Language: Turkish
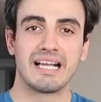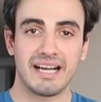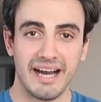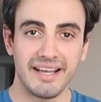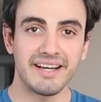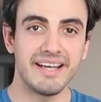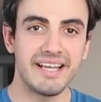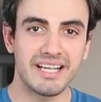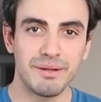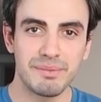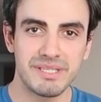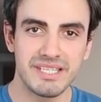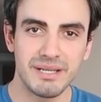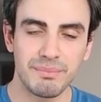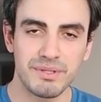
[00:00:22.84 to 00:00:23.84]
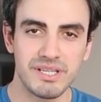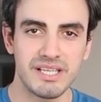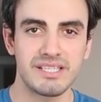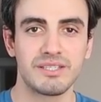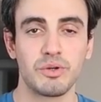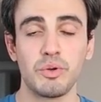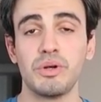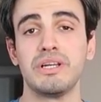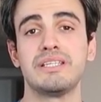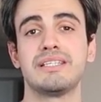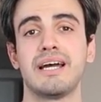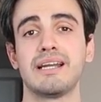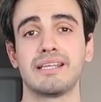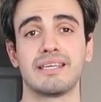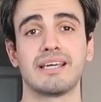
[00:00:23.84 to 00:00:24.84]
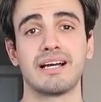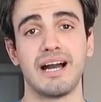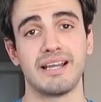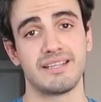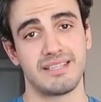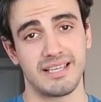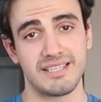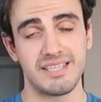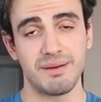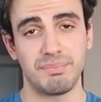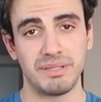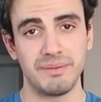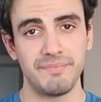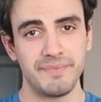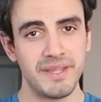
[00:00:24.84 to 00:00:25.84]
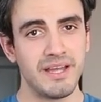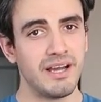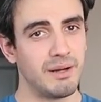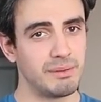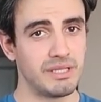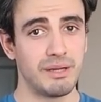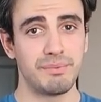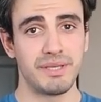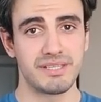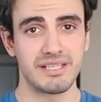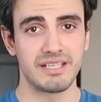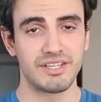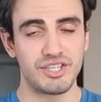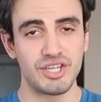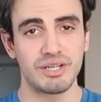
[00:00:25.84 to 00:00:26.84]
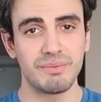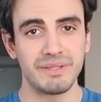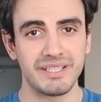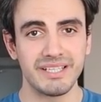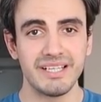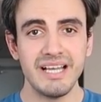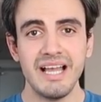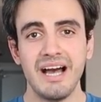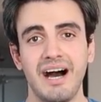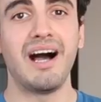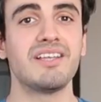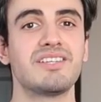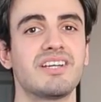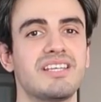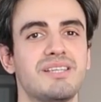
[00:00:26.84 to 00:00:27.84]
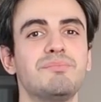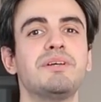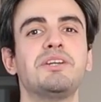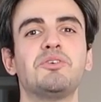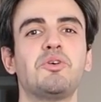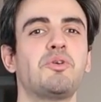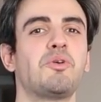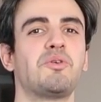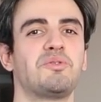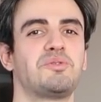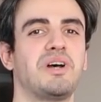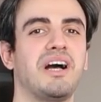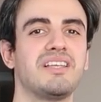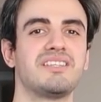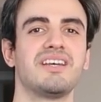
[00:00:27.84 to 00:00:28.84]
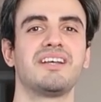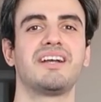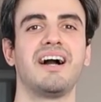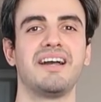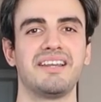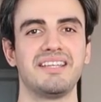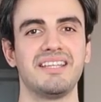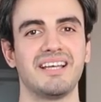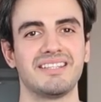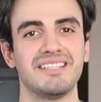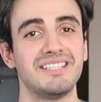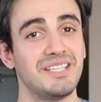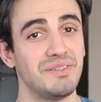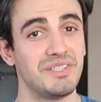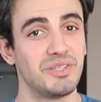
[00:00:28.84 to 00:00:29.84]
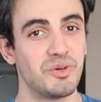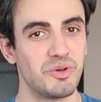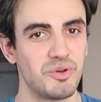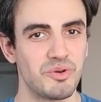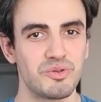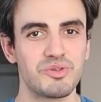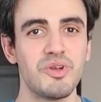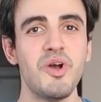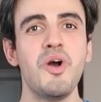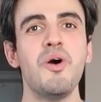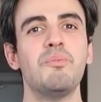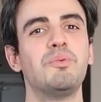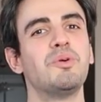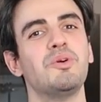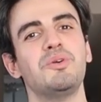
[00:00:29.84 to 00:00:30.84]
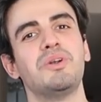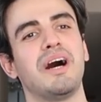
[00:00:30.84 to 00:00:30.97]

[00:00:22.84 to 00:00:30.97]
Kayra ayakkabısını yapacağız. Gönül isterdeki Kayra 8'i yapalım. O daha piyasada çıkmadı. Anca resimlerini görüyoruz. Anca Kayra'nın attığı tweet'i görüyoruz. Bugün